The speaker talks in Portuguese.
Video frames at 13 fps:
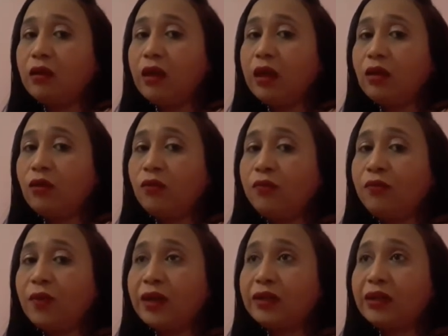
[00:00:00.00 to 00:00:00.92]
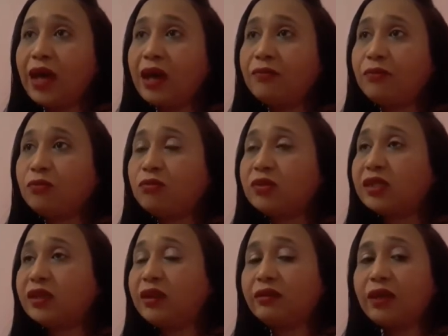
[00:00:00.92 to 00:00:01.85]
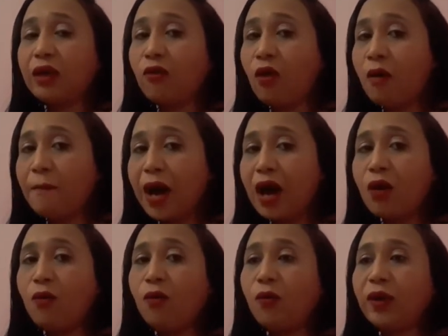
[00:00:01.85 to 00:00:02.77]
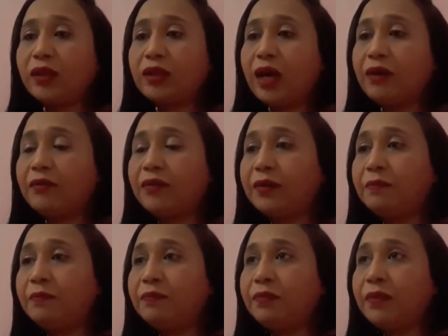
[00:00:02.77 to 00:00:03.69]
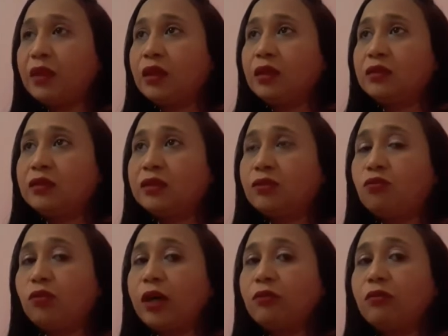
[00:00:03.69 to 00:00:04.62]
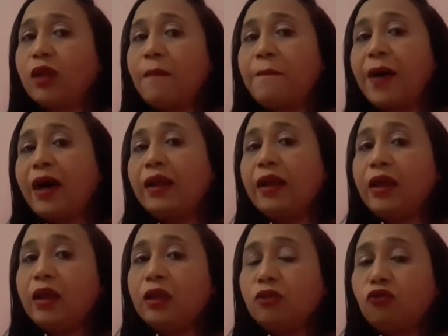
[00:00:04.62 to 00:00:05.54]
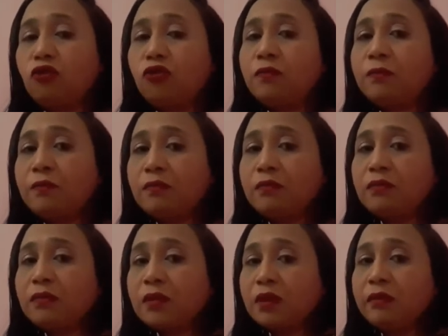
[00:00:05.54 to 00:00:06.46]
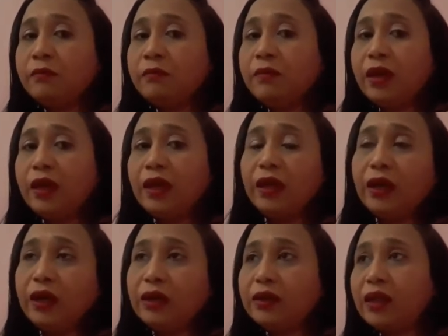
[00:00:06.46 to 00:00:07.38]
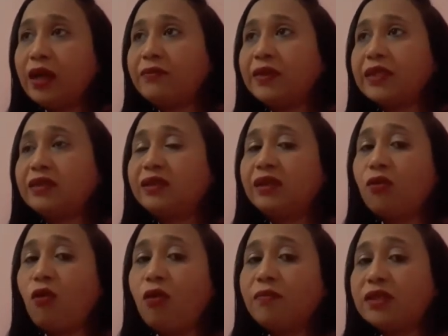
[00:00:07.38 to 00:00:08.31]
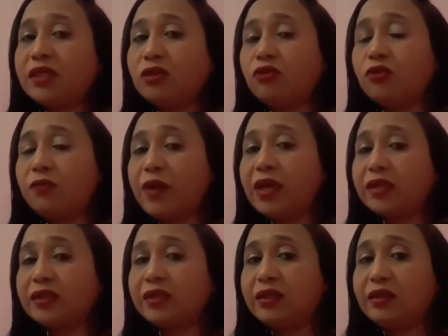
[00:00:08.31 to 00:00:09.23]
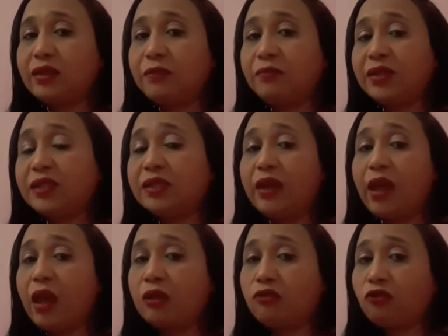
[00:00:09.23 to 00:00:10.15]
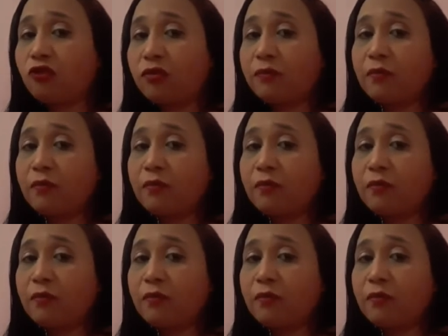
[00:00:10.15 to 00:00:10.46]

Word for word: Eu andava, não conseguia andar normal, eu andava segurando na parede, é, andava assim como se eu tivesse deficiente